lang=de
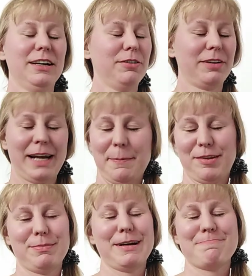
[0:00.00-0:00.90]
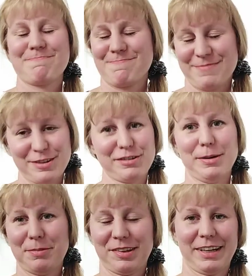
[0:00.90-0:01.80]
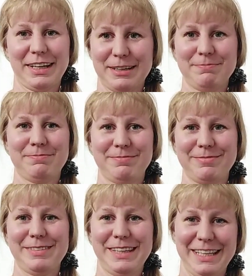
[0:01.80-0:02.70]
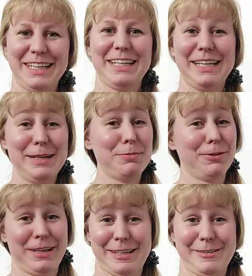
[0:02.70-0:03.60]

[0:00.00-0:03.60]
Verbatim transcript: Und glaubt's mir, Schnapsdringer, ich lieb euch,